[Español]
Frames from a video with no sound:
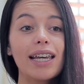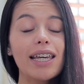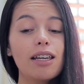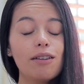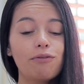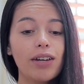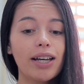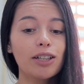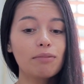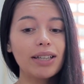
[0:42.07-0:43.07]
Y fue
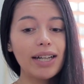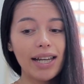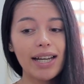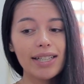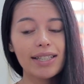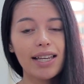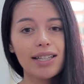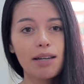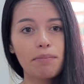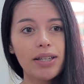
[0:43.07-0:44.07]
dándome tareas y
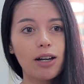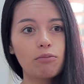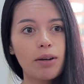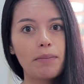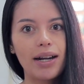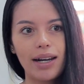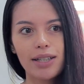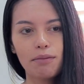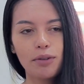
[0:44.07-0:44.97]
así empecé como a amar las